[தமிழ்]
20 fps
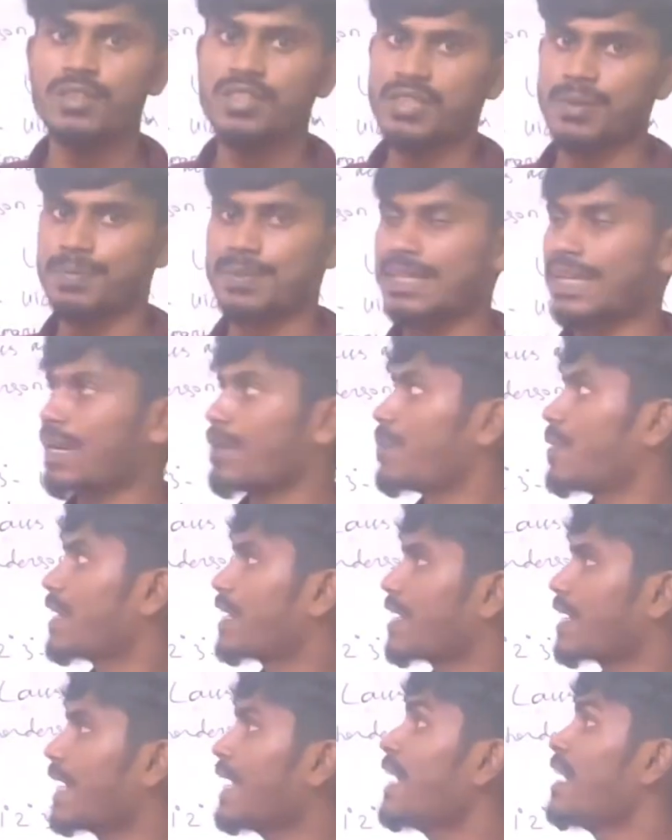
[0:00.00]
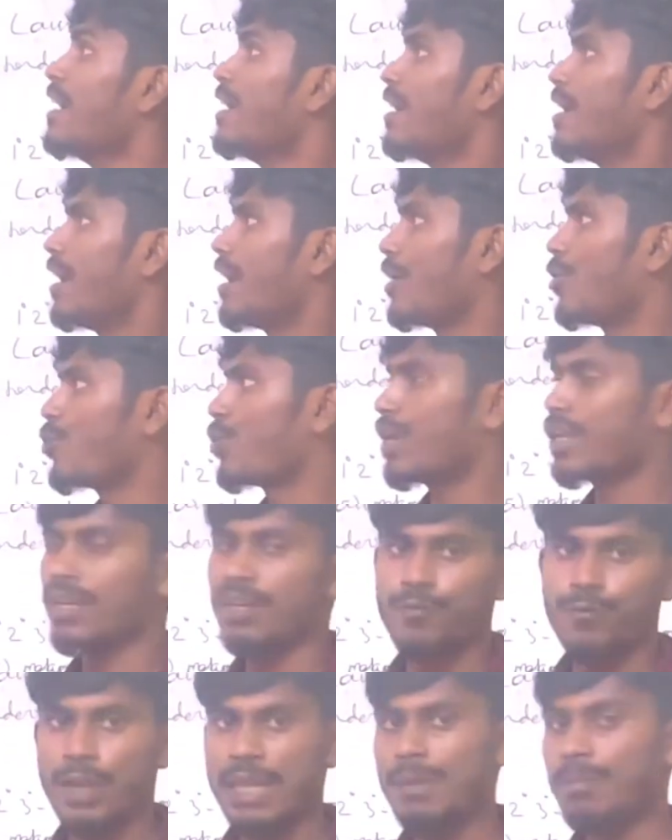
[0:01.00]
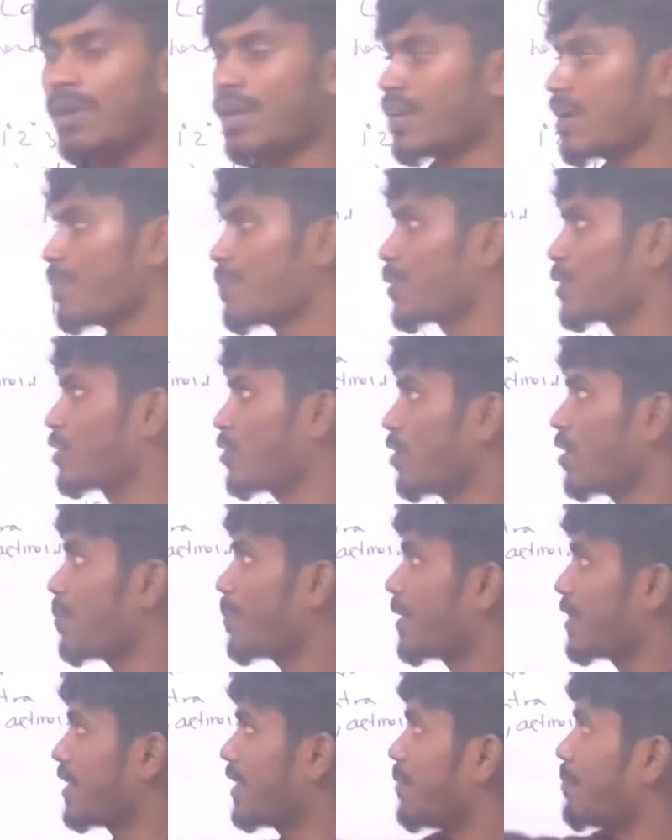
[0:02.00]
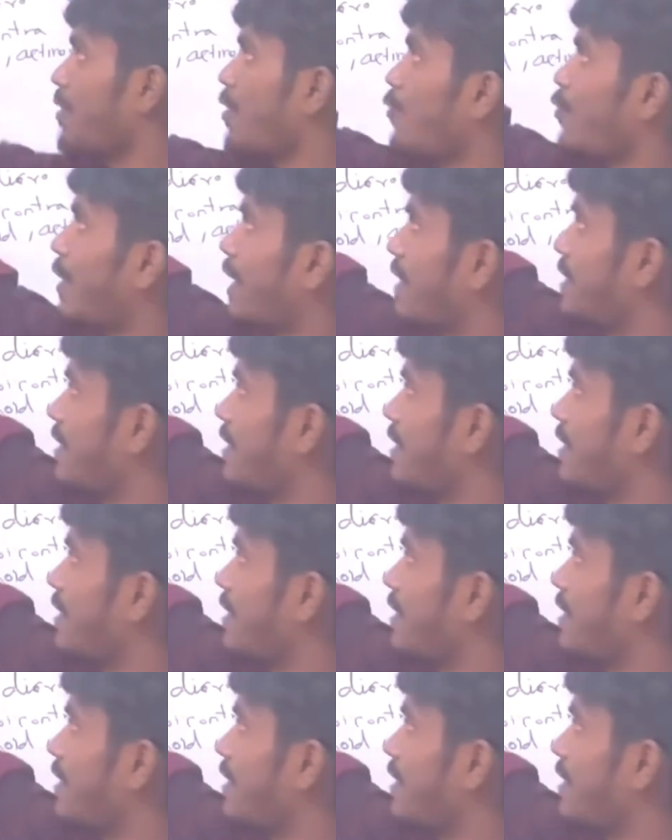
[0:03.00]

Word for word: வந்து சப்ஸ்கிரைப் பண்ணிக்கோங்க உங்களுக்கு ஃபைவ் மார்க் பொறுத்தவரை பார்த்தீங்க அப்படின்னா ஃபார்